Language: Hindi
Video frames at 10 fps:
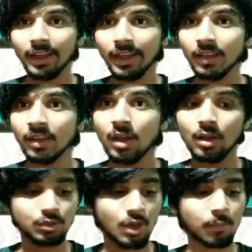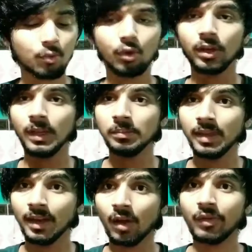एक ऐसा प्रोडक्ट है
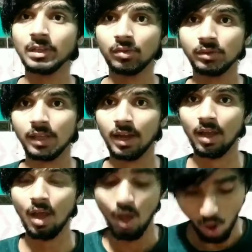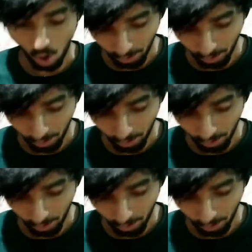जो आपको क्रीम दे रहा है फेस वॉश